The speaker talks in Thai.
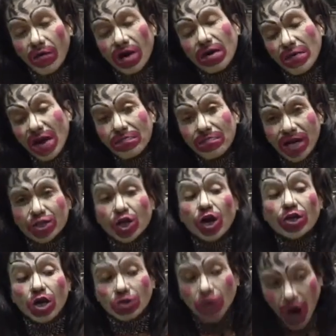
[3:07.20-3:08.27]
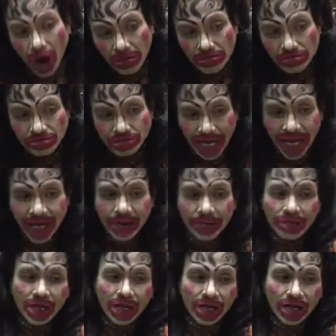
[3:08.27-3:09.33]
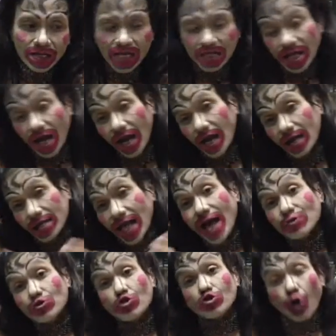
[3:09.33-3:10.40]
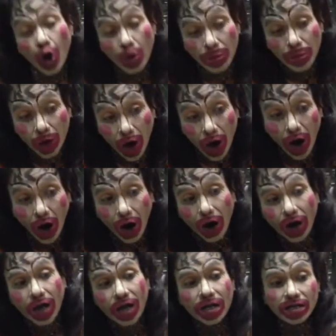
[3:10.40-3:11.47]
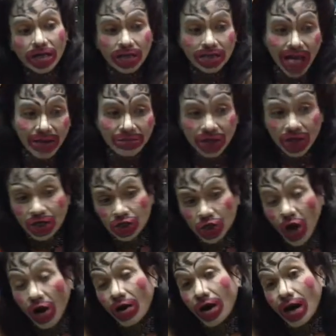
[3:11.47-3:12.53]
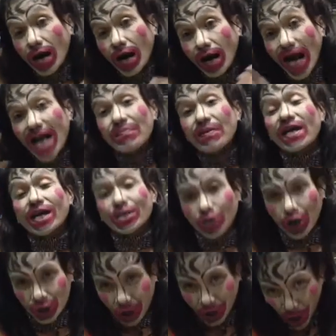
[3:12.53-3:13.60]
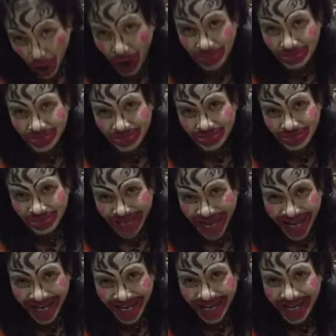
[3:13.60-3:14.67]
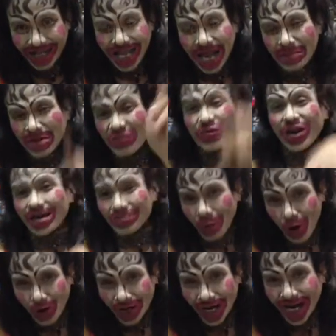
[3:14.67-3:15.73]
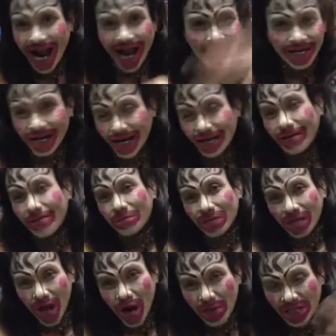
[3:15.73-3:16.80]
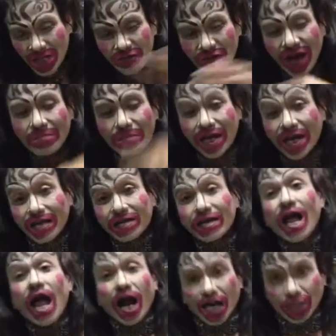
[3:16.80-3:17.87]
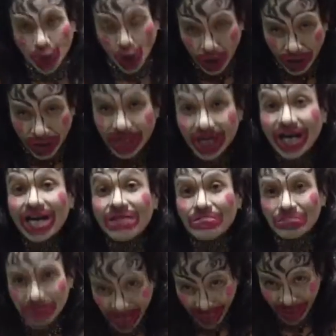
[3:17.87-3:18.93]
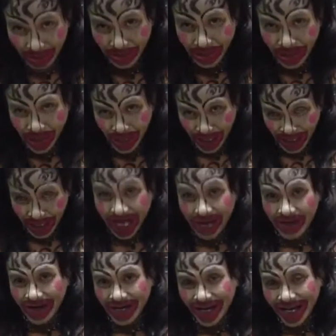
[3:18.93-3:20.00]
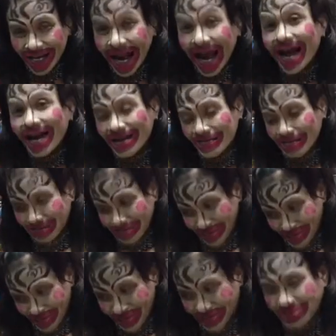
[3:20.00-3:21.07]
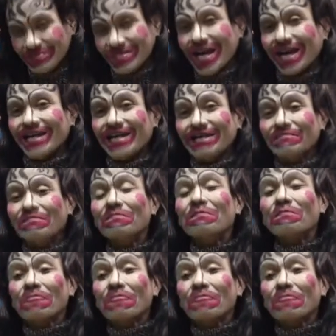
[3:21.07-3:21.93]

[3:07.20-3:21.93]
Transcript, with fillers: เว็บเว็บกระชอน .com นะหรือจะจะทาง YouTube ก็ติดตามที่ช่องค่ายเพลงกระชอน .com นะถ้าเป็น Facebook ง่ายๆเลย เข้าไปที่แฟนเพจกระชอนคลิปเด็ดสำหรับวันนี้นะอือย่าลืม